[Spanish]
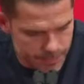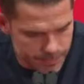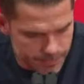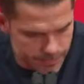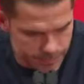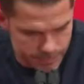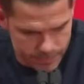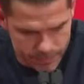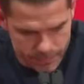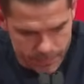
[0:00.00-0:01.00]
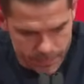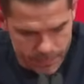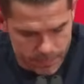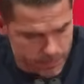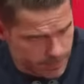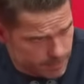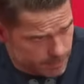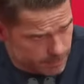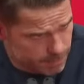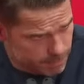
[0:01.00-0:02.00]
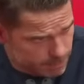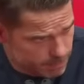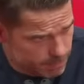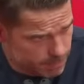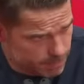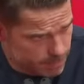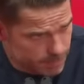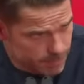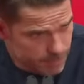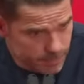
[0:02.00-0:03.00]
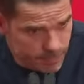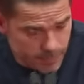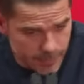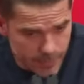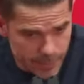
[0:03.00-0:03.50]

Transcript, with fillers: lo ganes. ¿Y qué piensas tú de, de ese partido contra América?